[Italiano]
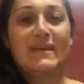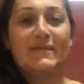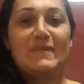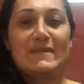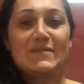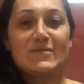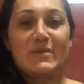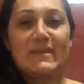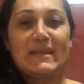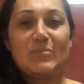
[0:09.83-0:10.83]
visto
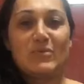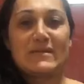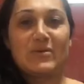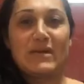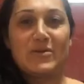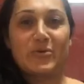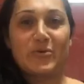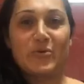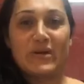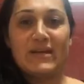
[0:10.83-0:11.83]
solamente il Museo degli
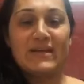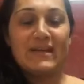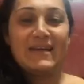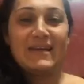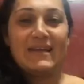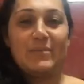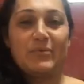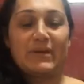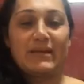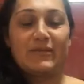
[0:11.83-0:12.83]
Orrori che
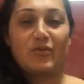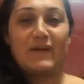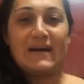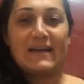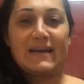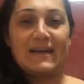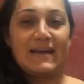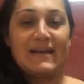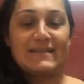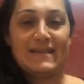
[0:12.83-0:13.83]
potrete trovare,
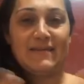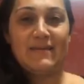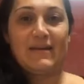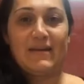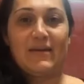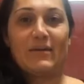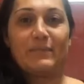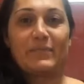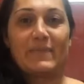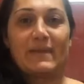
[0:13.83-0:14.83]
anzi eh,
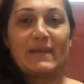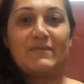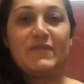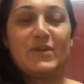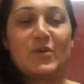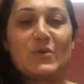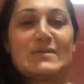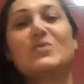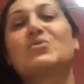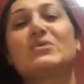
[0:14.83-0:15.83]
invito e
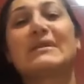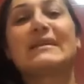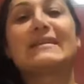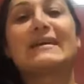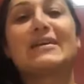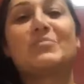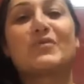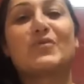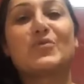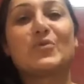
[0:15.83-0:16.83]
consiglio tutti ad andare al
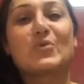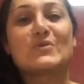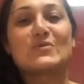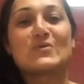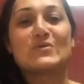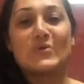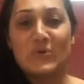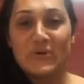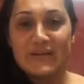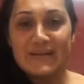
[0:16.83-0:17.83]
Profondo Rosso
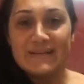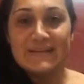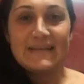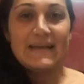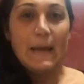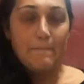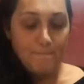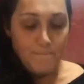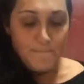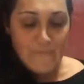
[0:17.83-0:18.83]
Store,
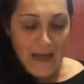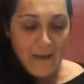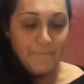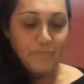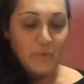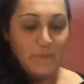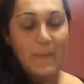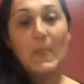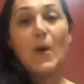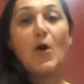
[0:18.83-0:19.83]
ma
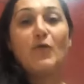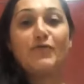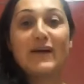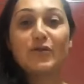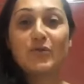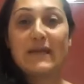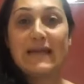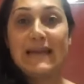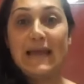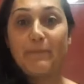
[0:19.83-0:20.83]
ho fatto
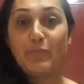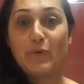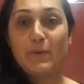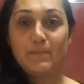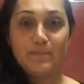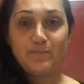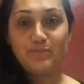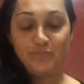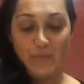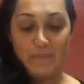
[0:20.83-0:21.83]
delle...
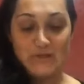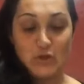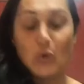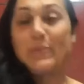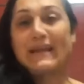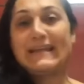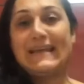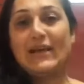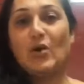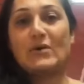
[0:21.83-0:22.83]
mi sono comprate
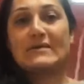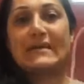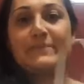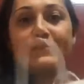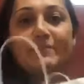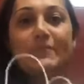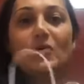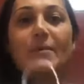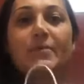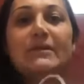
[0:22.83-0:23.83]
delle cose,
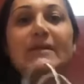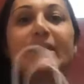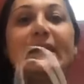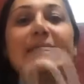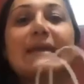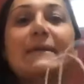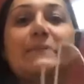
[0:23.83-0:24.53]
come potete vedere